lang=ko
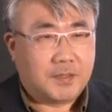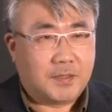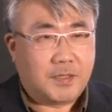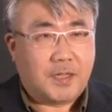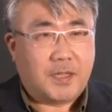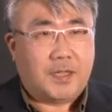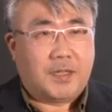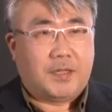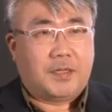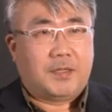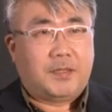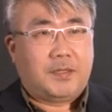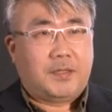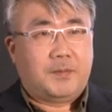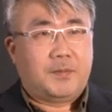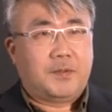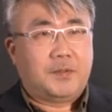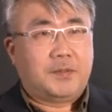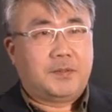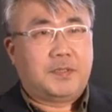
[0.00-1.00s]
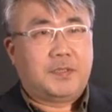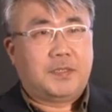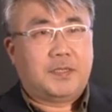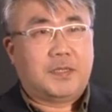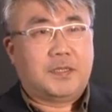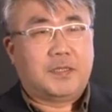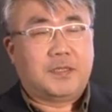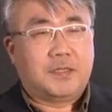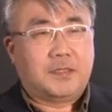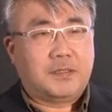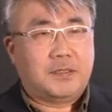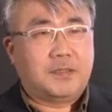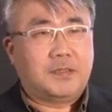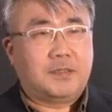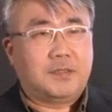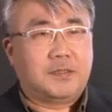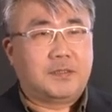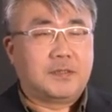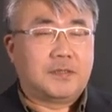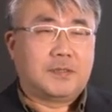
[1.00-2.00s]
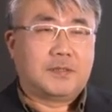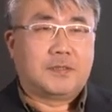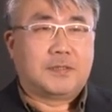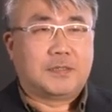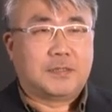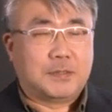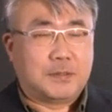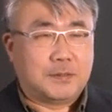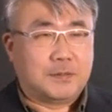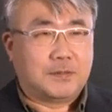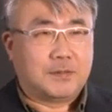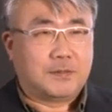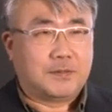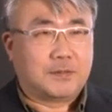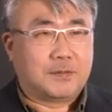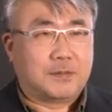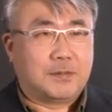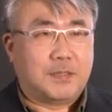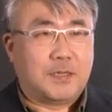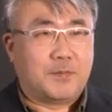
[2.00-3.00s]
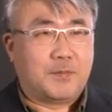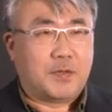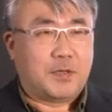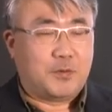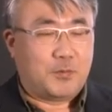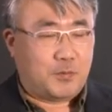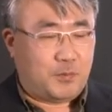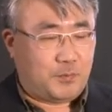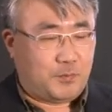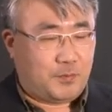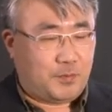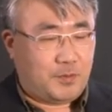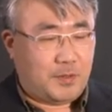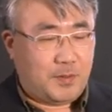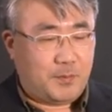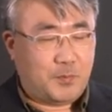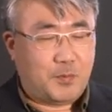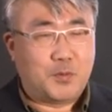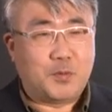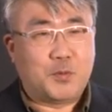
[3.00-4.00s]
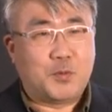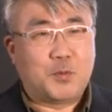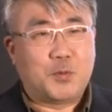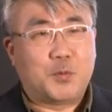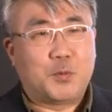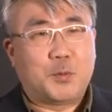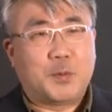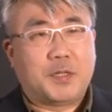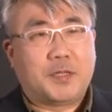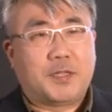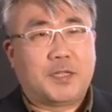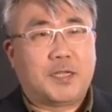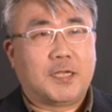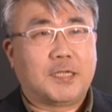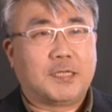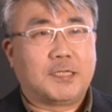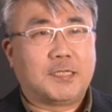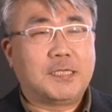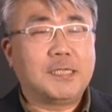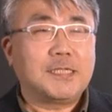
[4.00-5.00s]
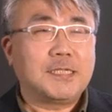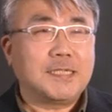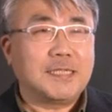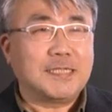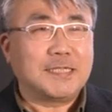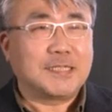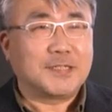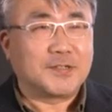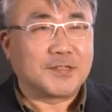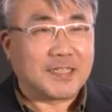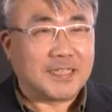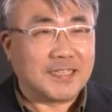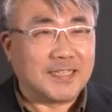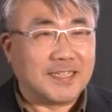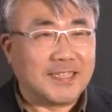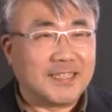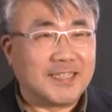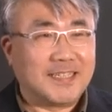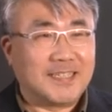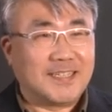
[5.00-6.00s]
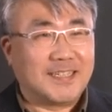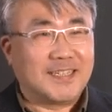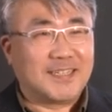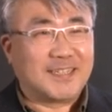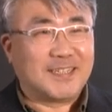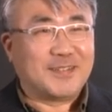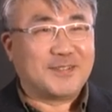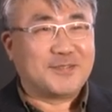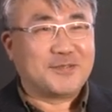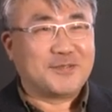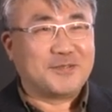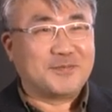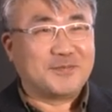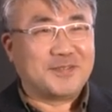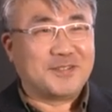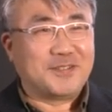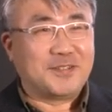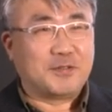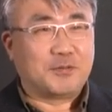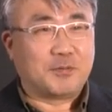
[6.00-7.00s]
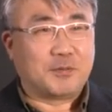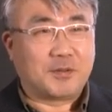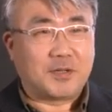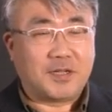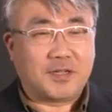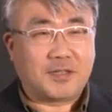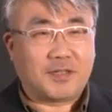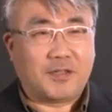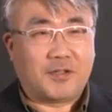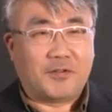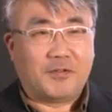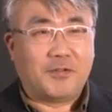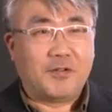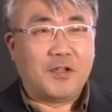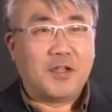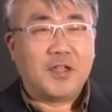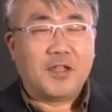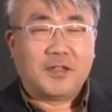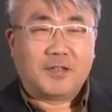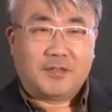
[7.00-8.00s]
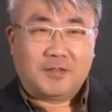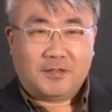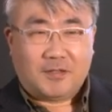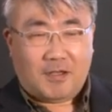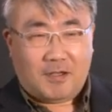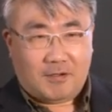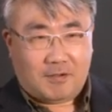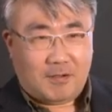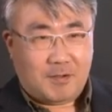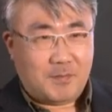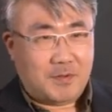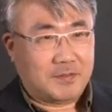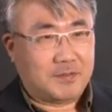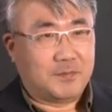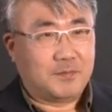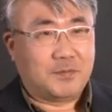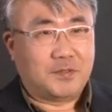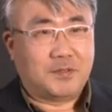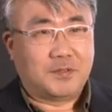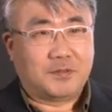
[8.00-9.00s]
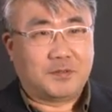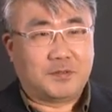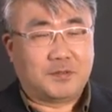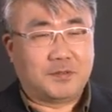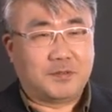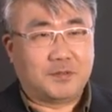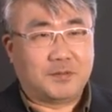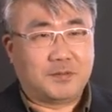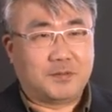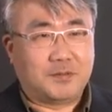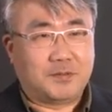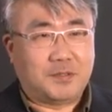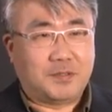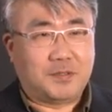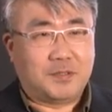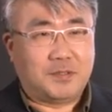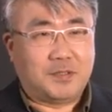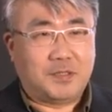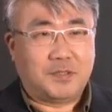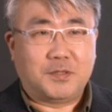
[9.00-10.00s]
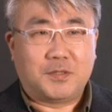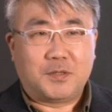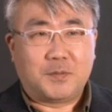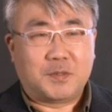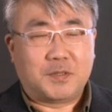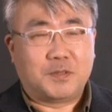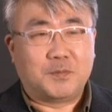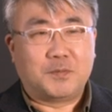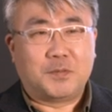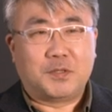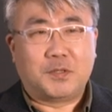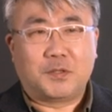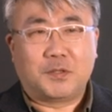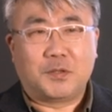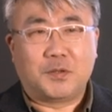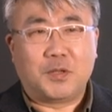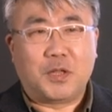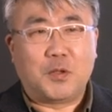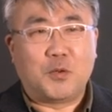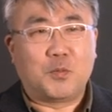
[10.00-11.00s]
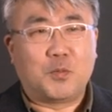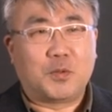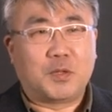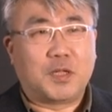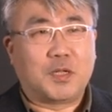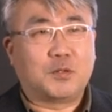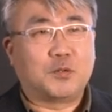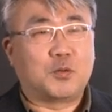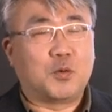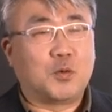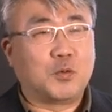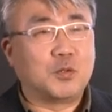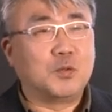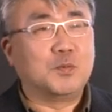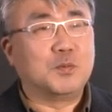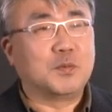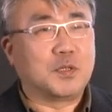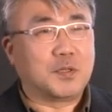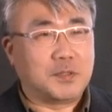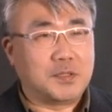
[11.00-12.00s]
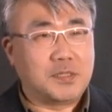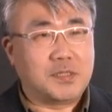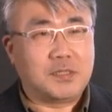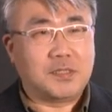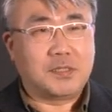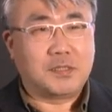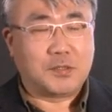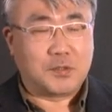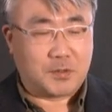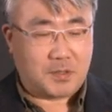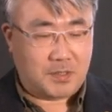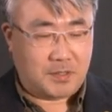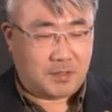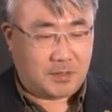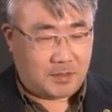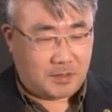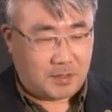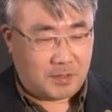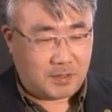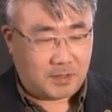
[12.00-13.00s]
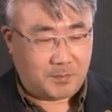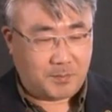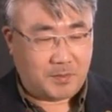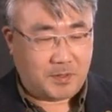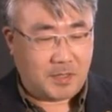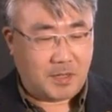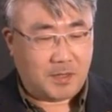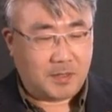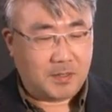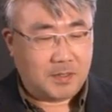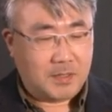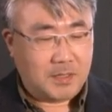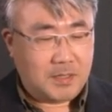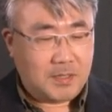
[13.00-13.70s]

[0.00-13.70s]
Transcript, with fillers: 네, 이번 시간에는 어, 그야말로 플랫폼에 대한 실질적인 이야기를 조금 드리도록 할게요. 아까 말씀드렸던 이전에 말씀드렸던 내용보다 조금 더 실질적인 이야기입니다.